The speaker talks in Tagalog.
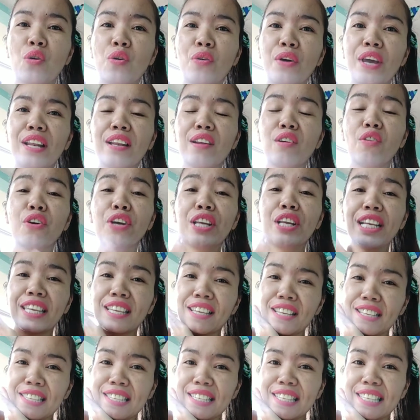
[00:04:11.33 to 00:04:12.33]
oil
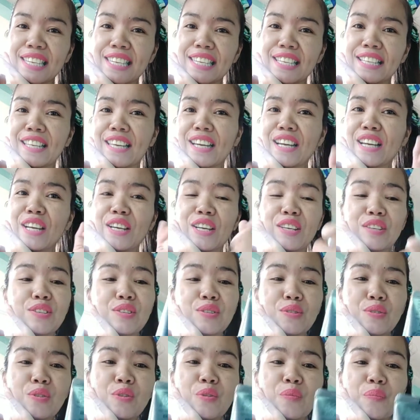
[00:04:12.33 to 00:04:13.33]
oily nga skin.
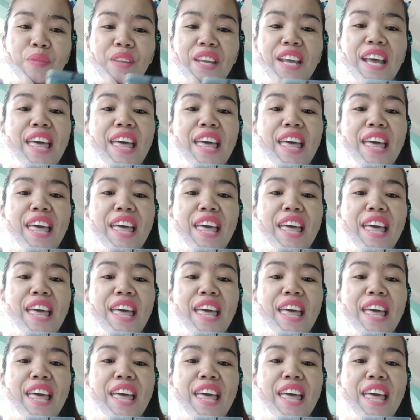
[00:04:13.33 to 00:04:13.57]
So,